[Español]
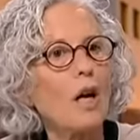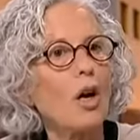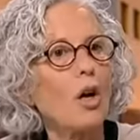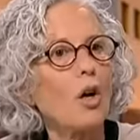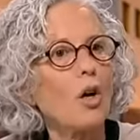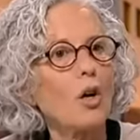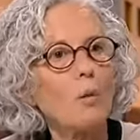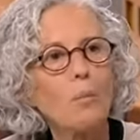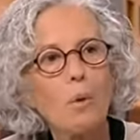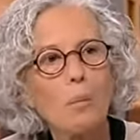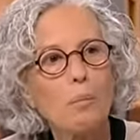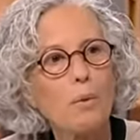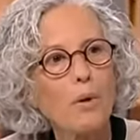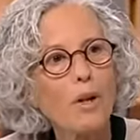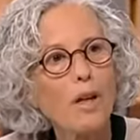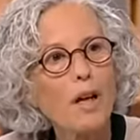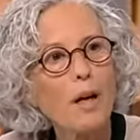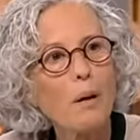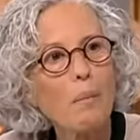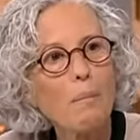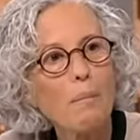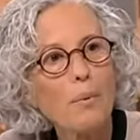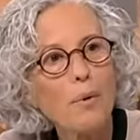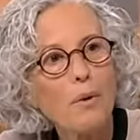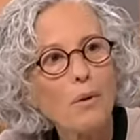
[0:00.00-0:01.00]
Como por
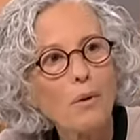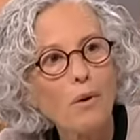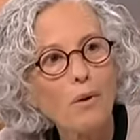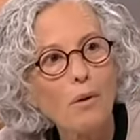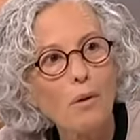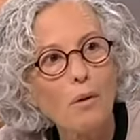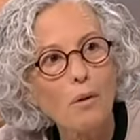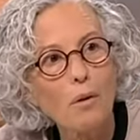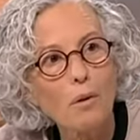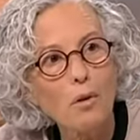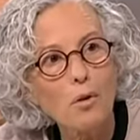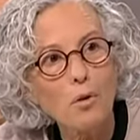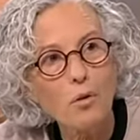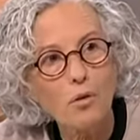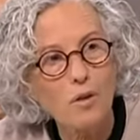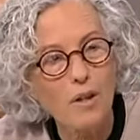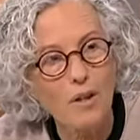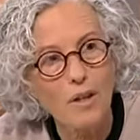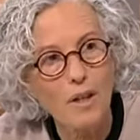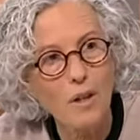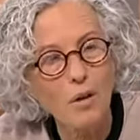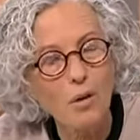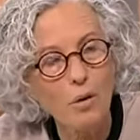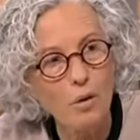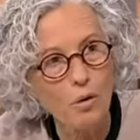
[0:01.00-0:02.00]
ejemplo
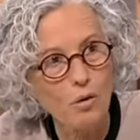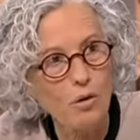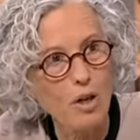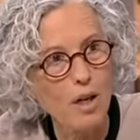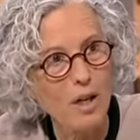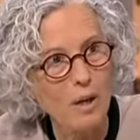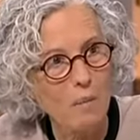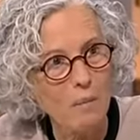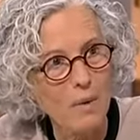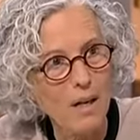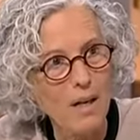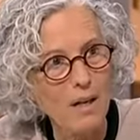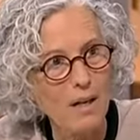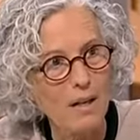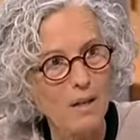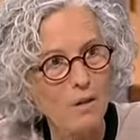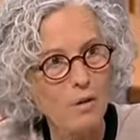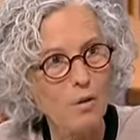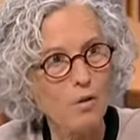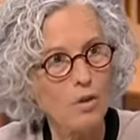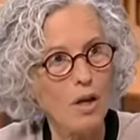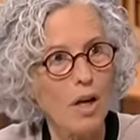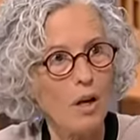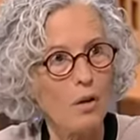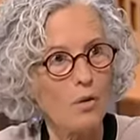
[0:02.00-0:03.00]
sucede con los animales,
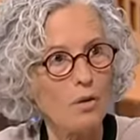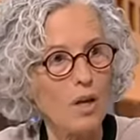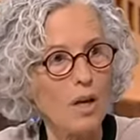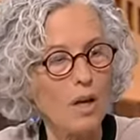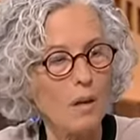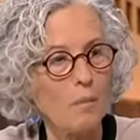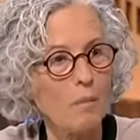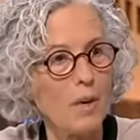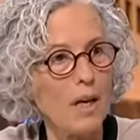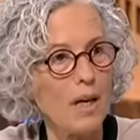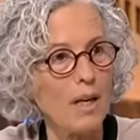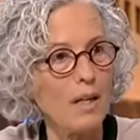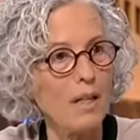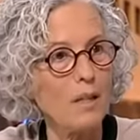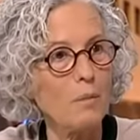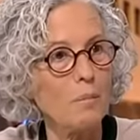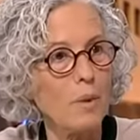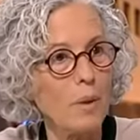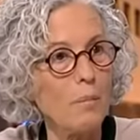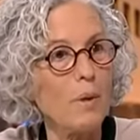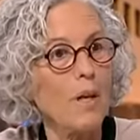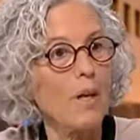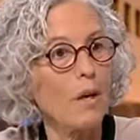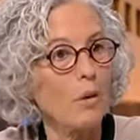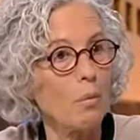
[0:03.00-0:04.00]
o sea, los animales
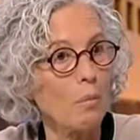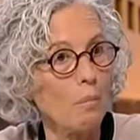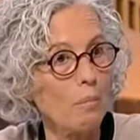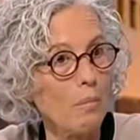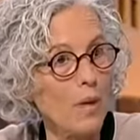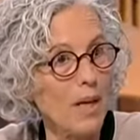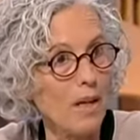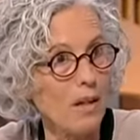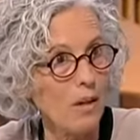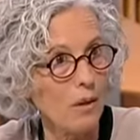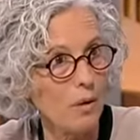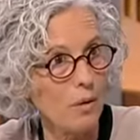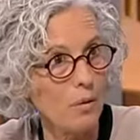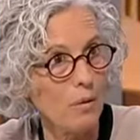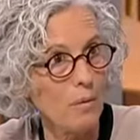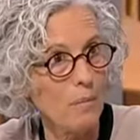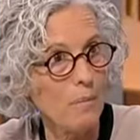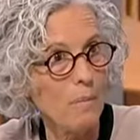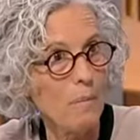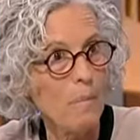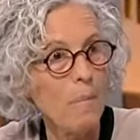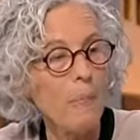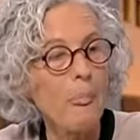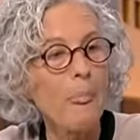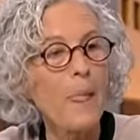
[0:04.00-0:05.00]
viven en un medio.
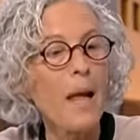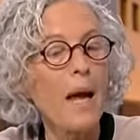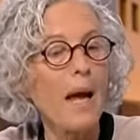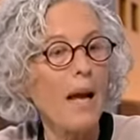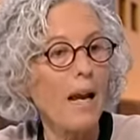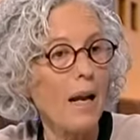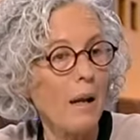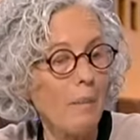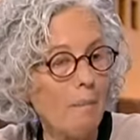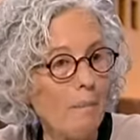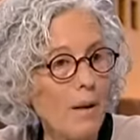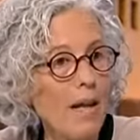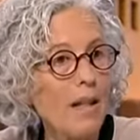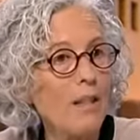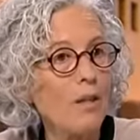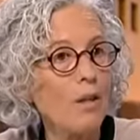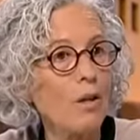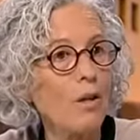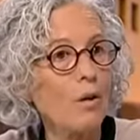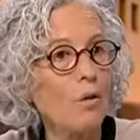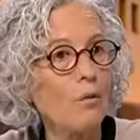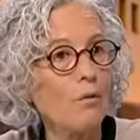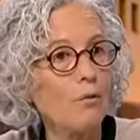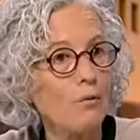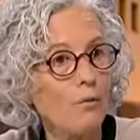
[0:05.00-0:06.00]
El
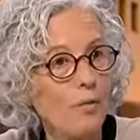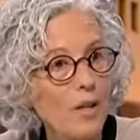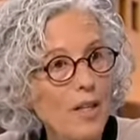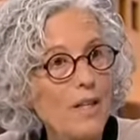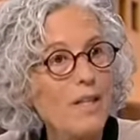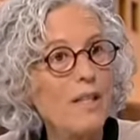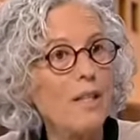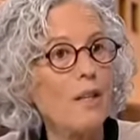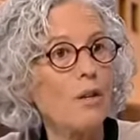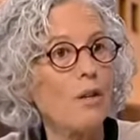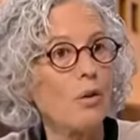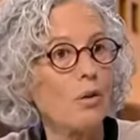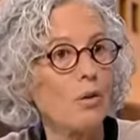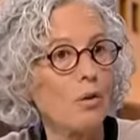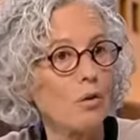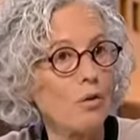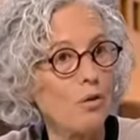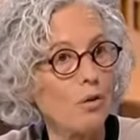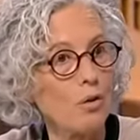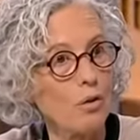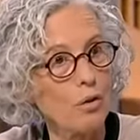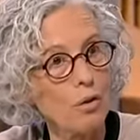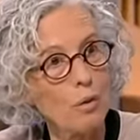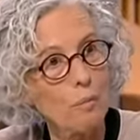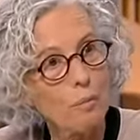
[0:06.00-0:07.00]
medio físico no,
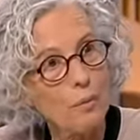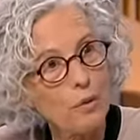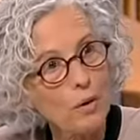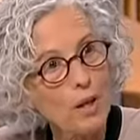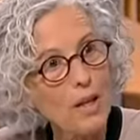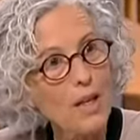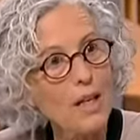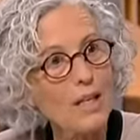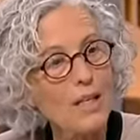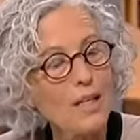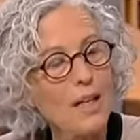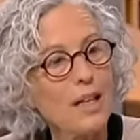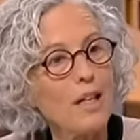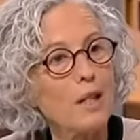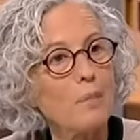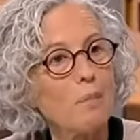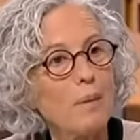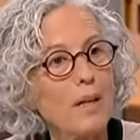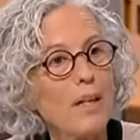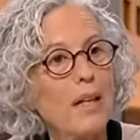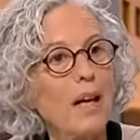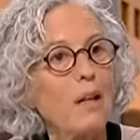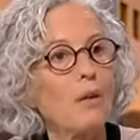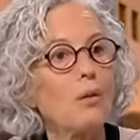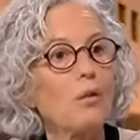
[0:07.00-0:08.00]
no podría ser
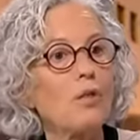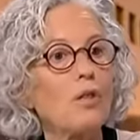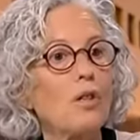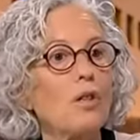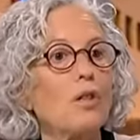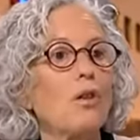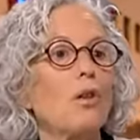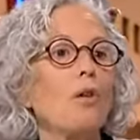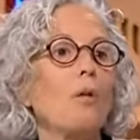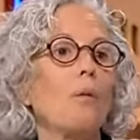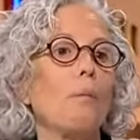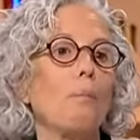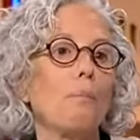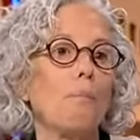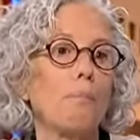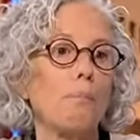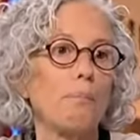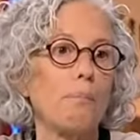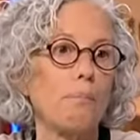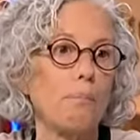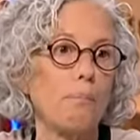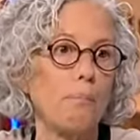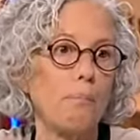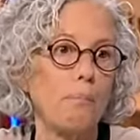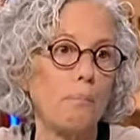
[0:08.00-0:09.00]
explicado sino
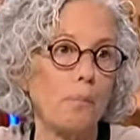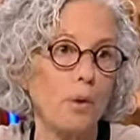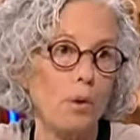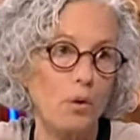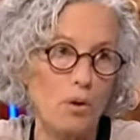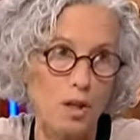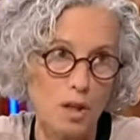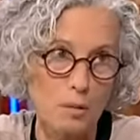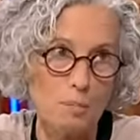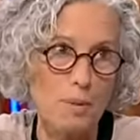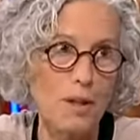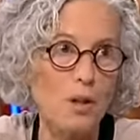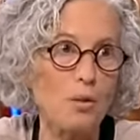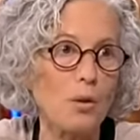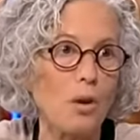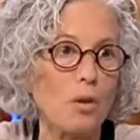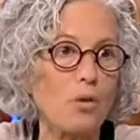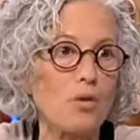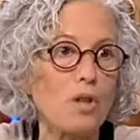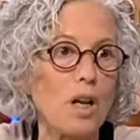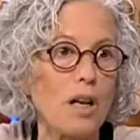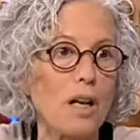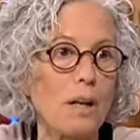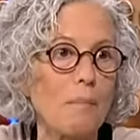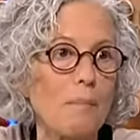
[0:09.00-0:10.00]
mm, con respecto a
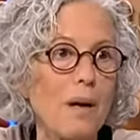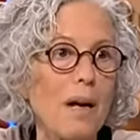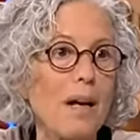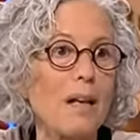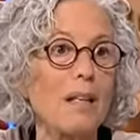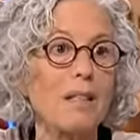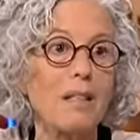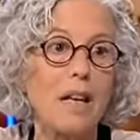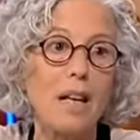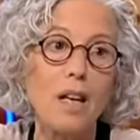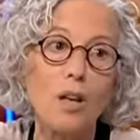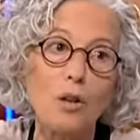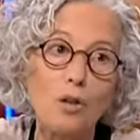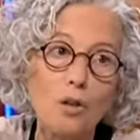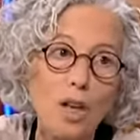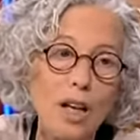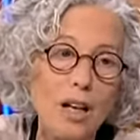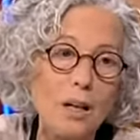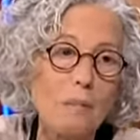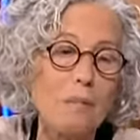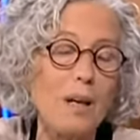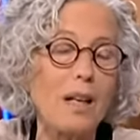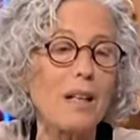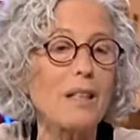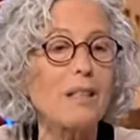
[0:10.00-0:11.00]
los animales y los
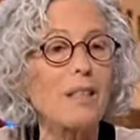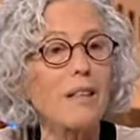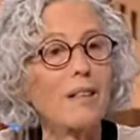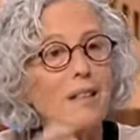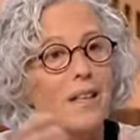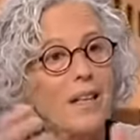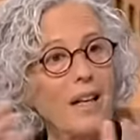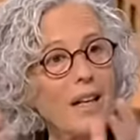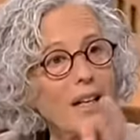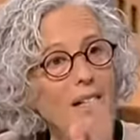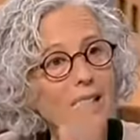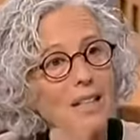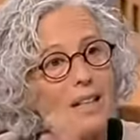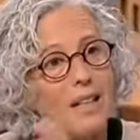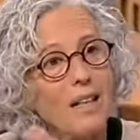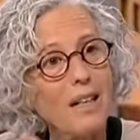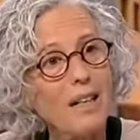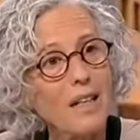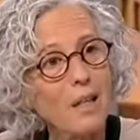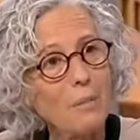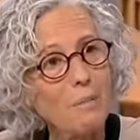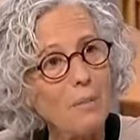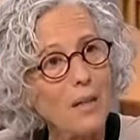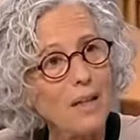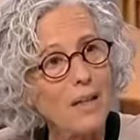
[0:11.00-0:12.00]
animales tendrían que ser
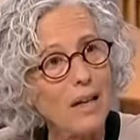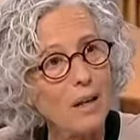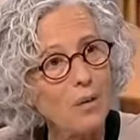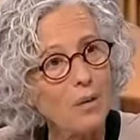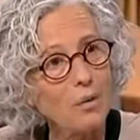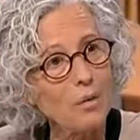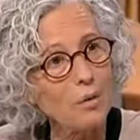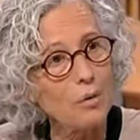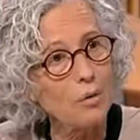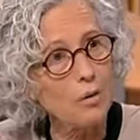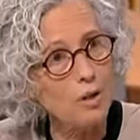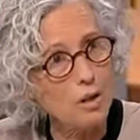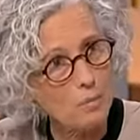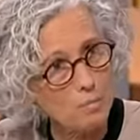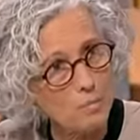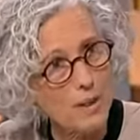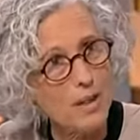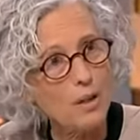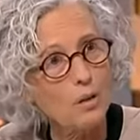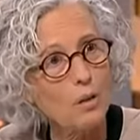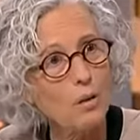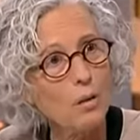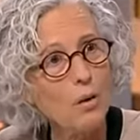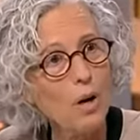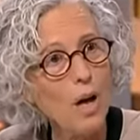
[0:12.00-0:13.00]
explicados con
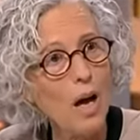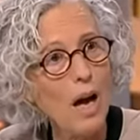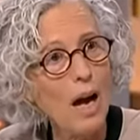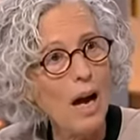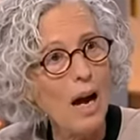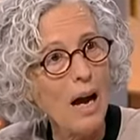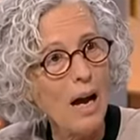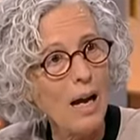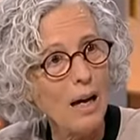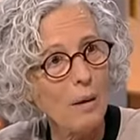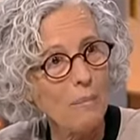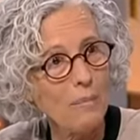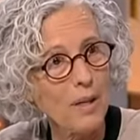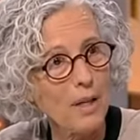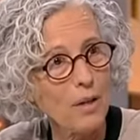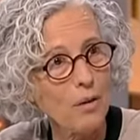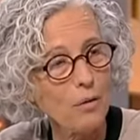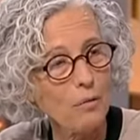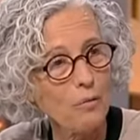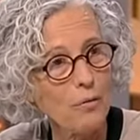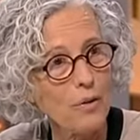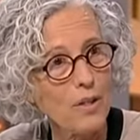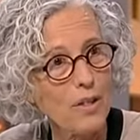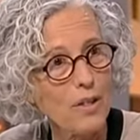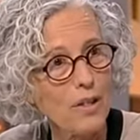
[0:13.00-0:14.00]
respecto al medio
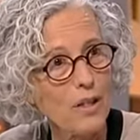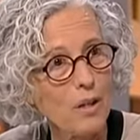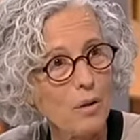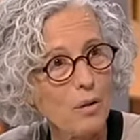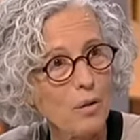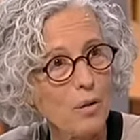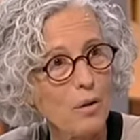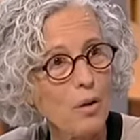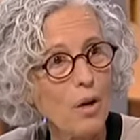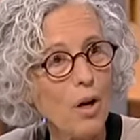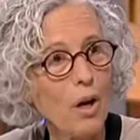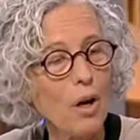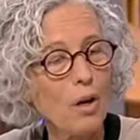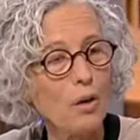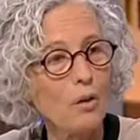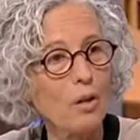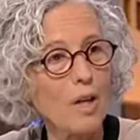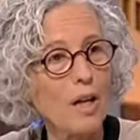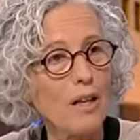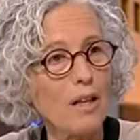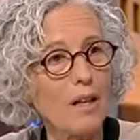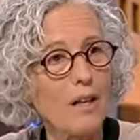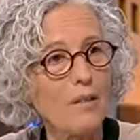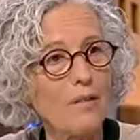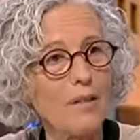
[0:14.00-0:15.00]
físico. Lo
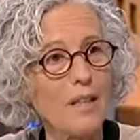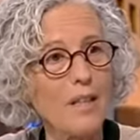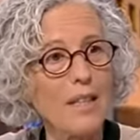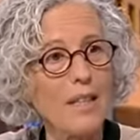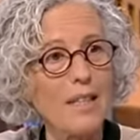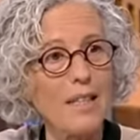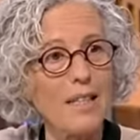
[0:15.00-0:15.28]
que quiere decir que